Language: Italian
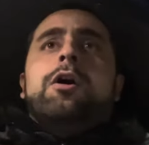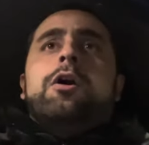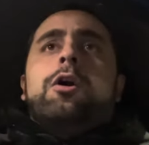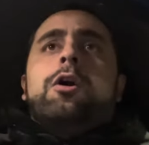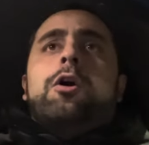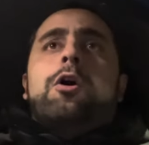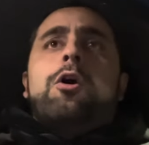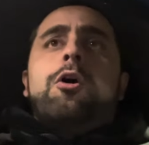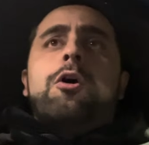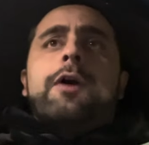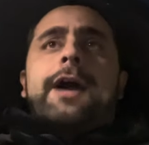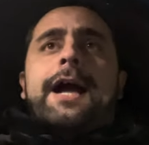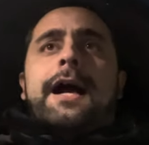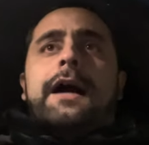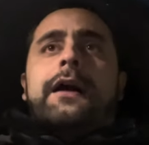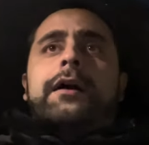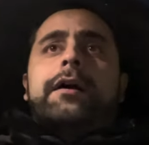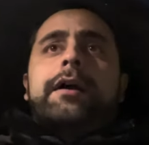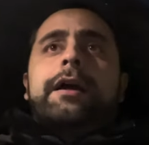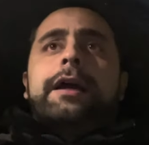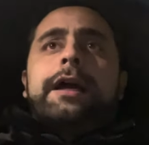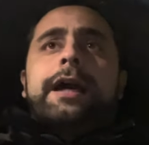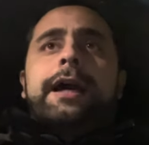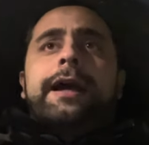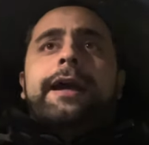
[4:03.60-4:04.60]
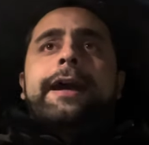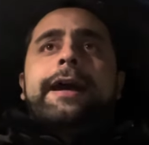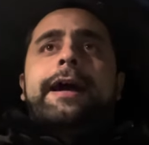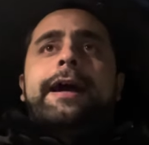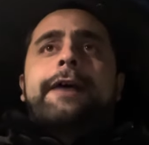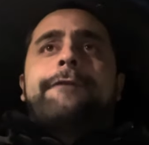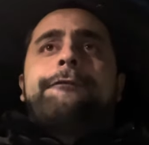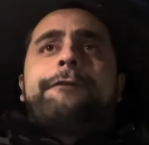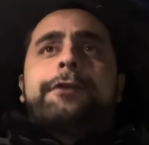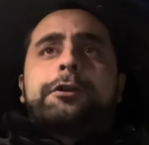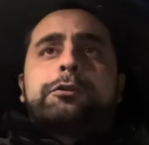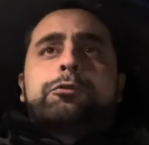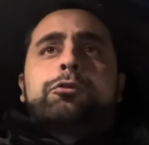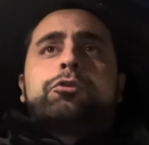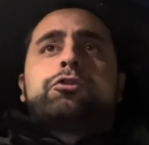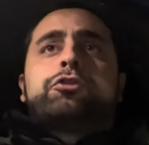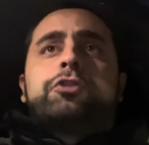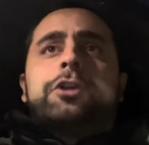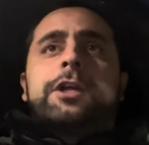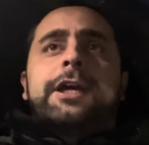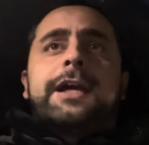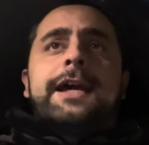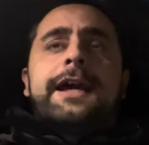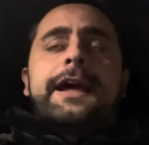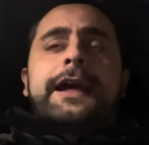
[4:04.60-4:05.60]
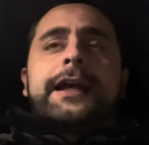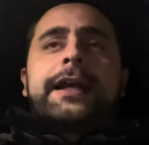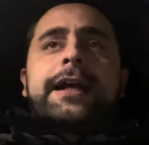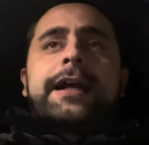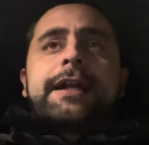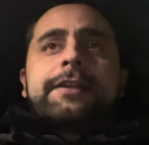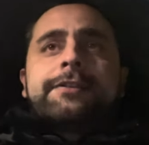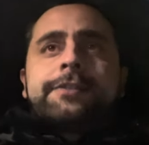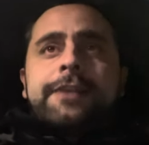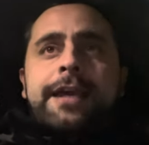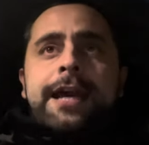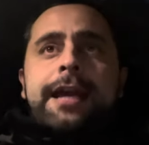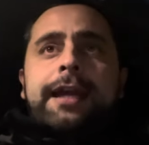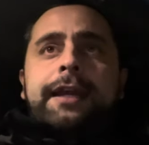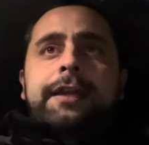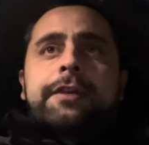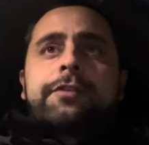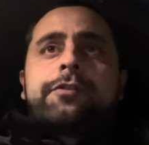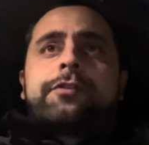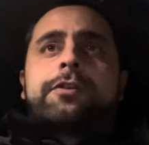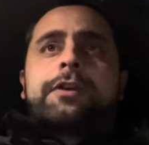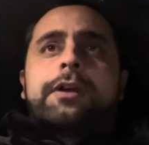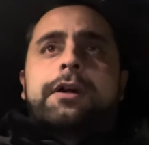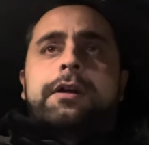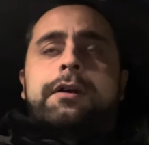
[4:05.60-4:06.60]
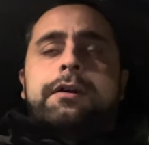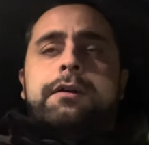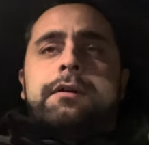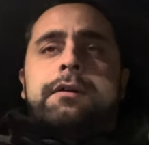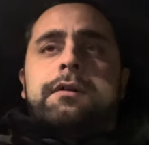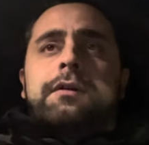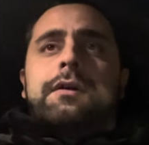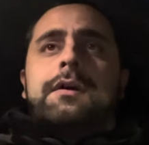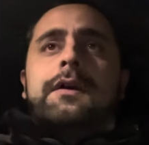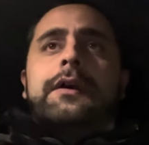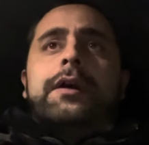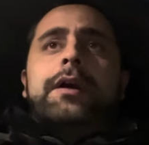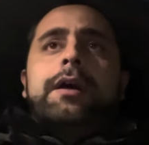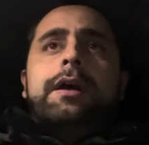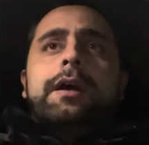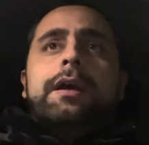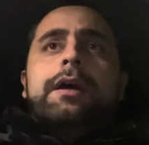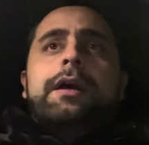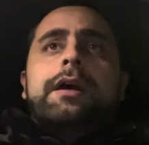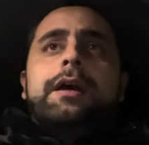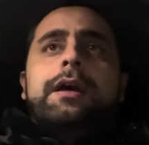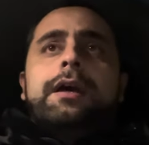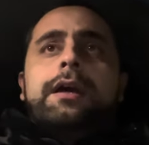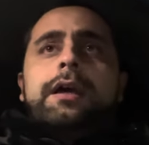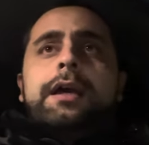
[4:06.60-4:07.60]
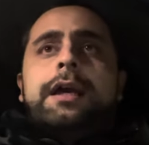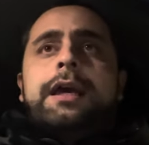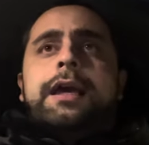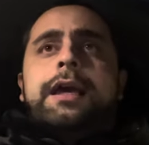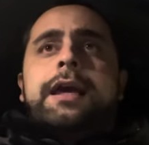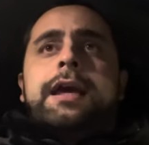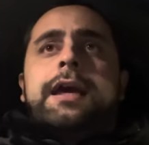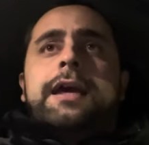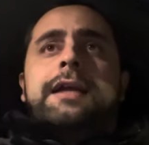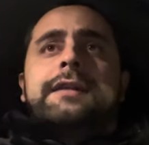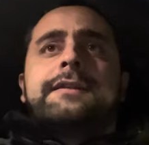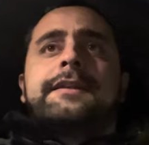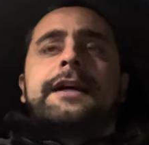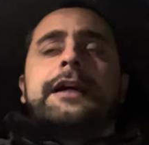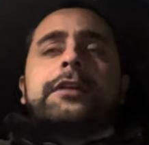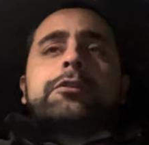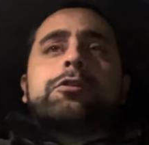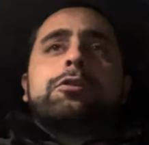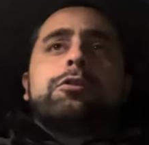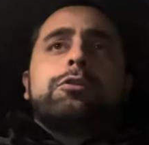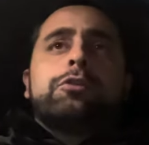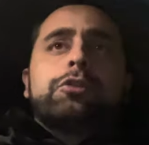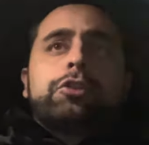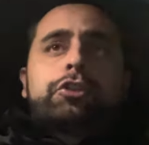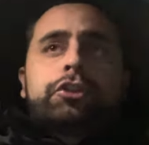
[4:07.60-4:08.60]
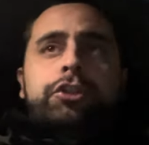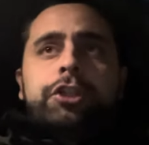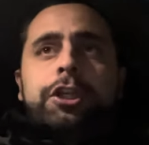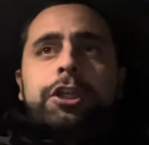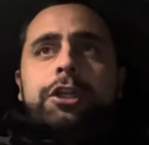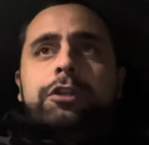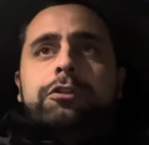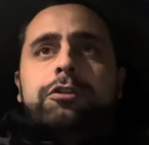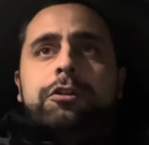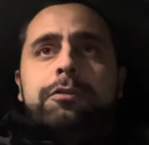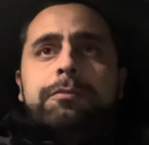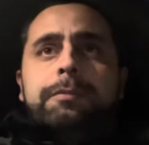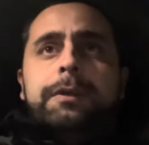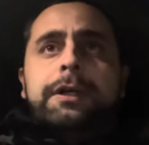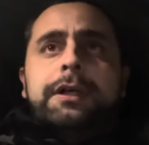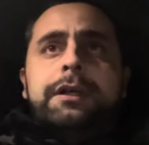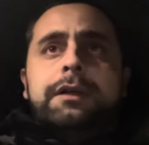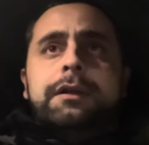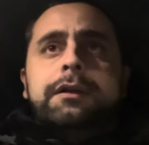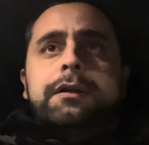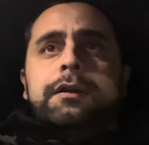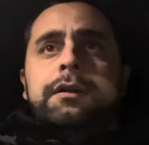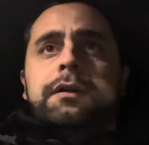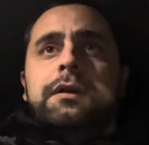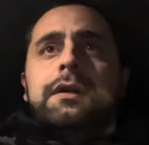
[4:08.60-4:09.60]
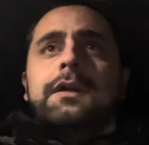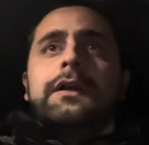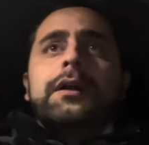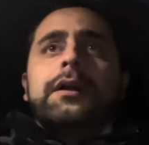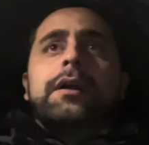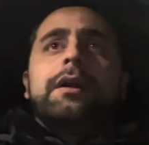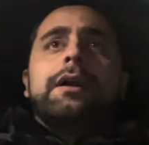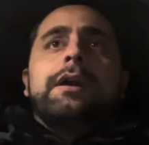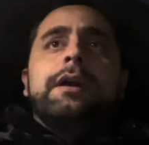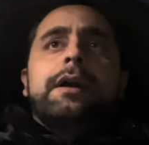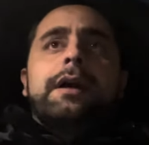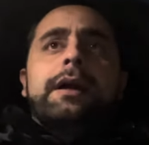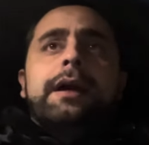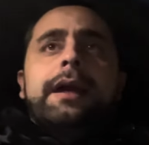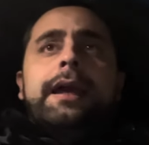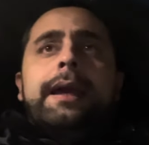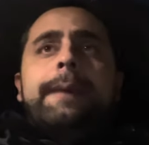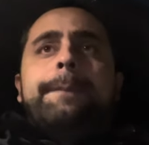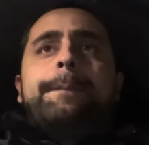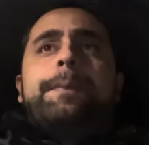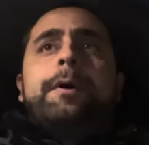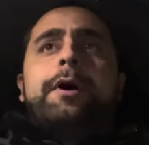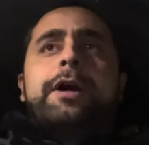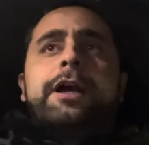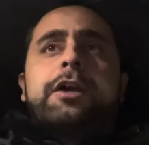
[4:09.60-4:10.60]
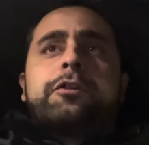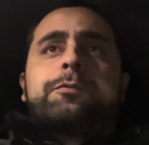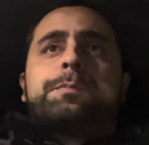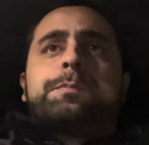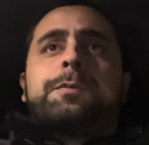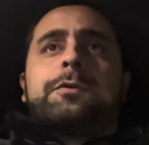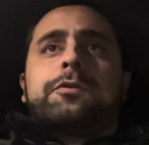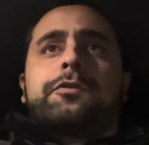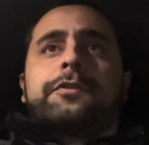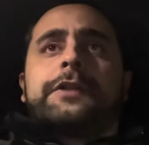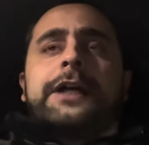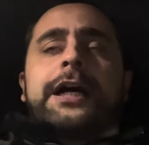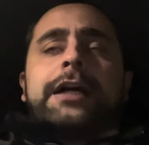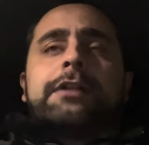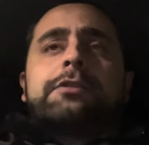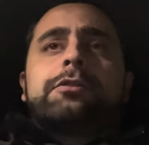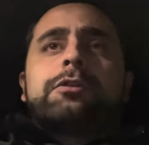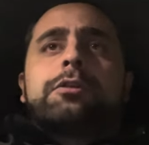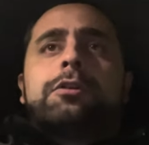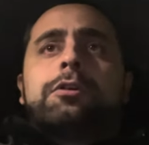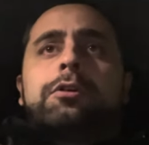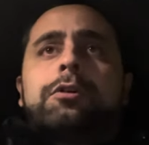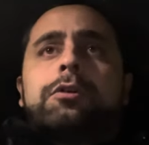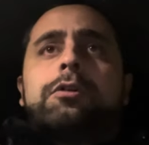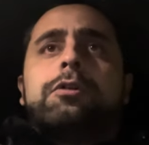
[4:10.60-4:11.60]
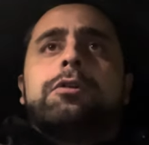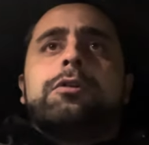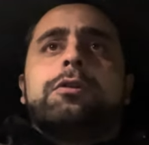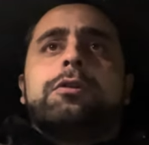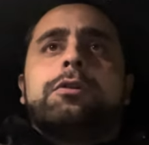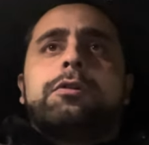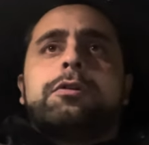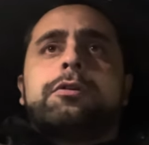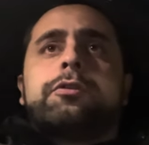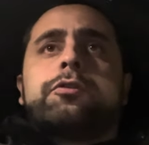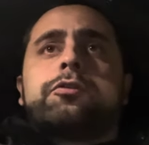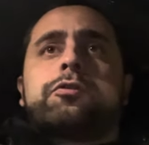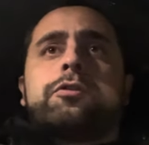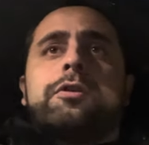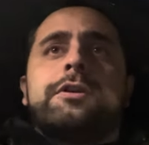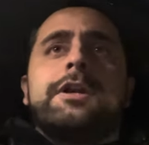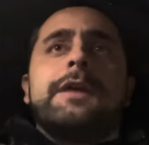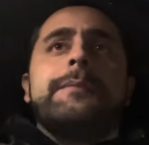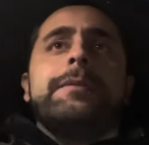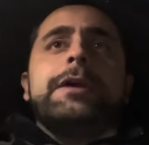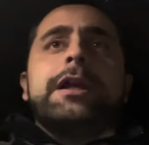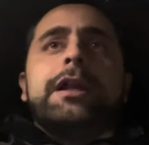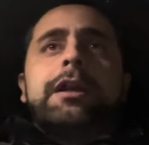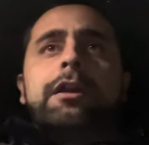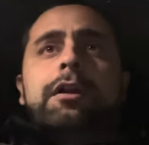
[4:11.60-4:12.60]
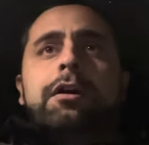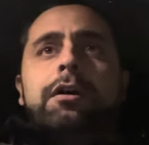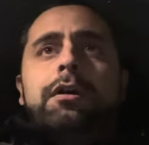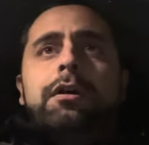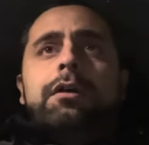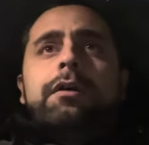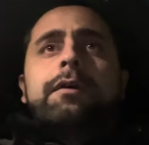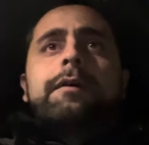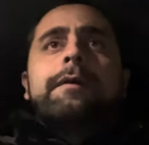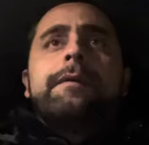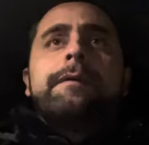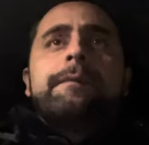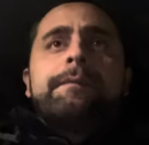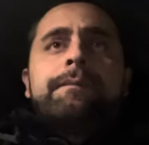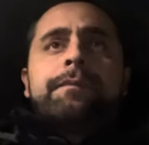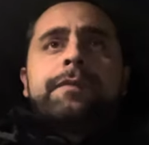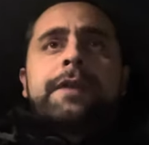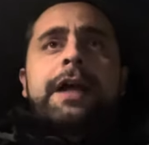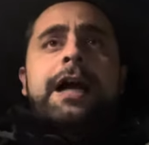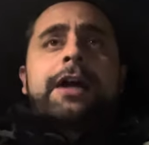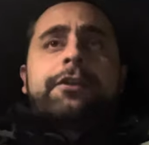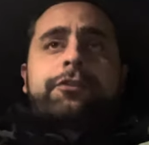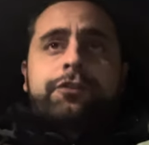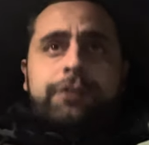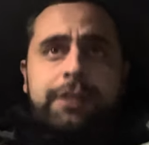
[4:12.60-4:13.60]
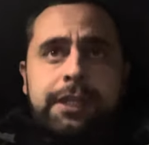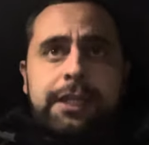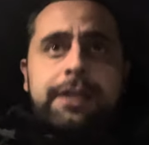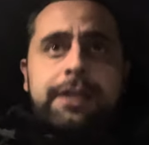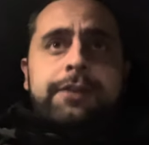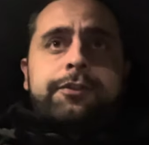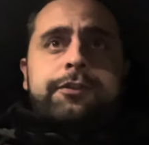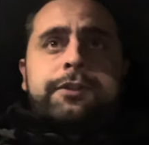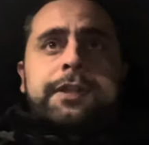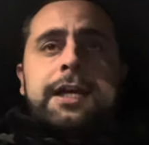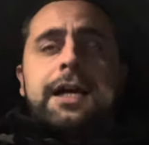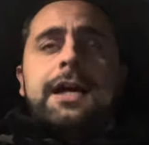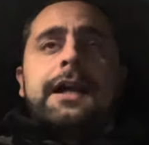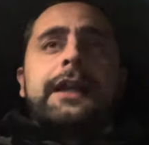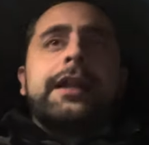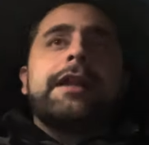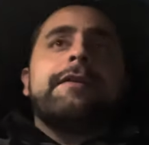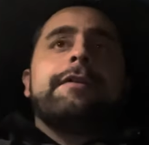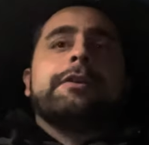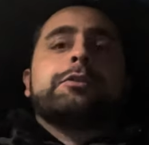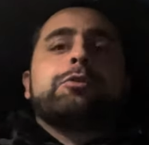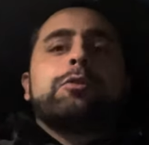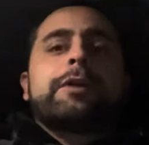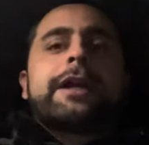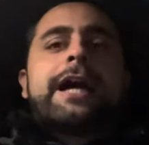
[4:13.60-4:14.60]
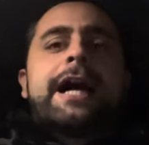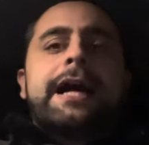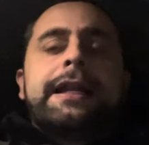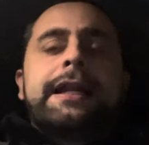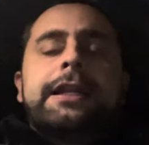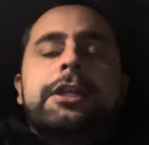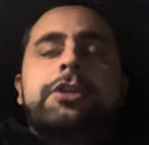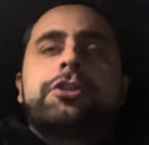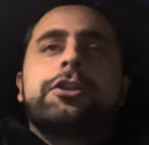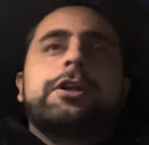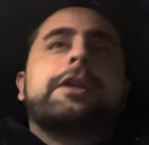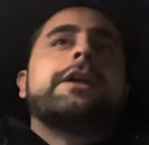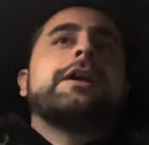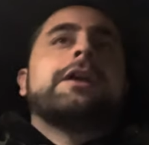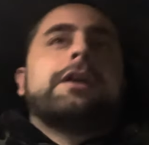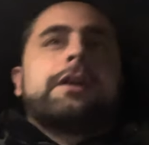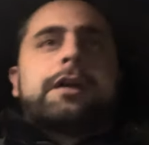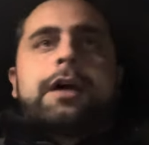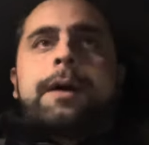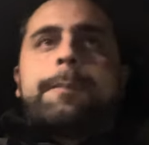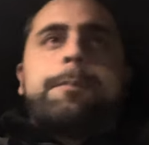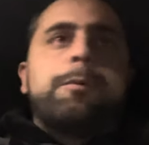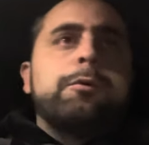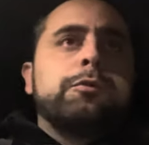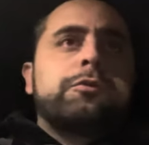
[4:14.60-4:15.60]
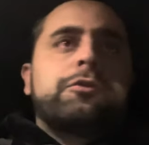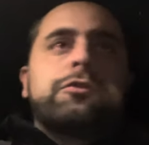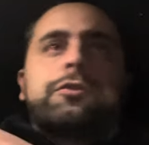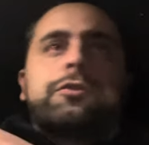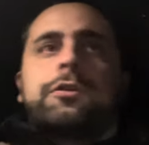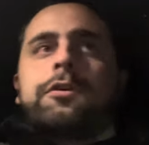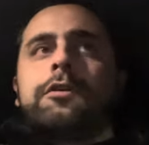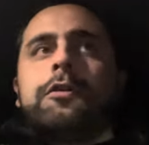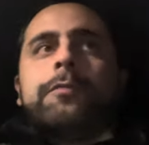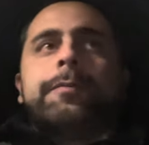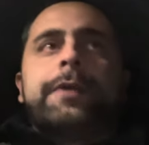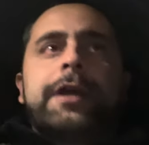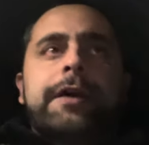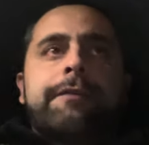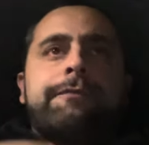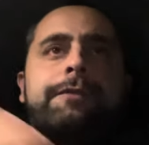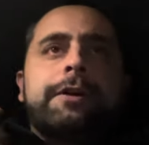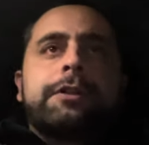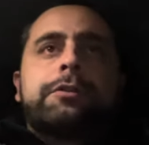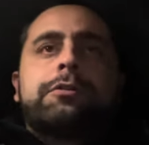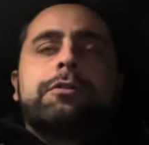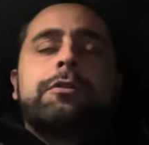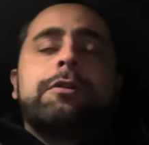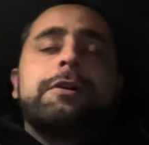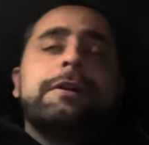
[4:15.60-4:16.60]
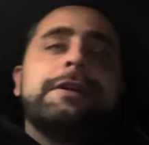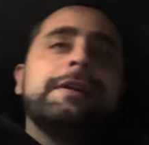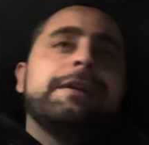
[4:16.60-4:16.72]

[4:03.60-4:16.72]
Ora eh, ha fatto uscire Caceris, è entrato Shitum, e poi ha spostato Scognamillo a sinistra, ha levato Cranice che appunto secondo me ha fatto